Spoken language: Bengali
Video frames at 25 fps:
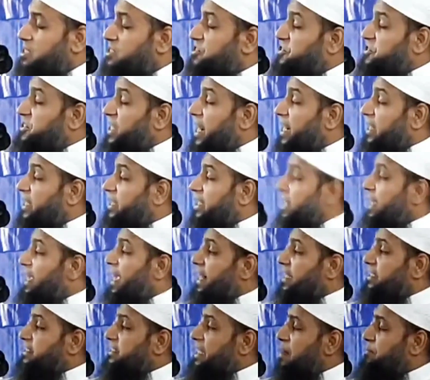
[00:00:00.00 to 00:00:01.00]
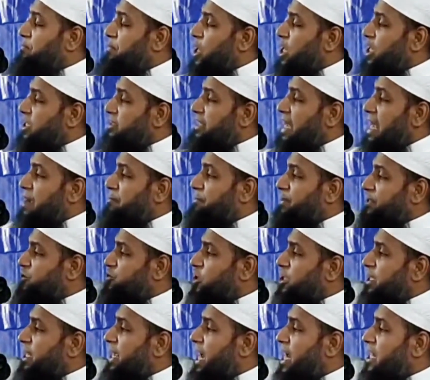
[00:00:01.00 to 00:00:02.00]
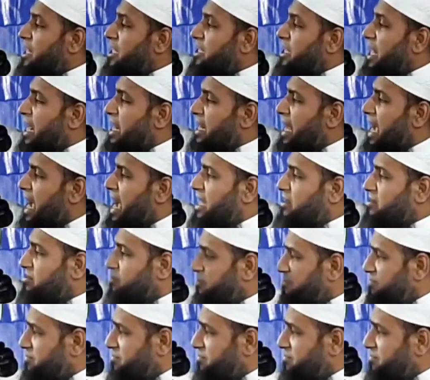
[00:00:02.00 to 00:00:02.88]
চাকরি একটা পর্দা পিছনে আল্লাহর হাত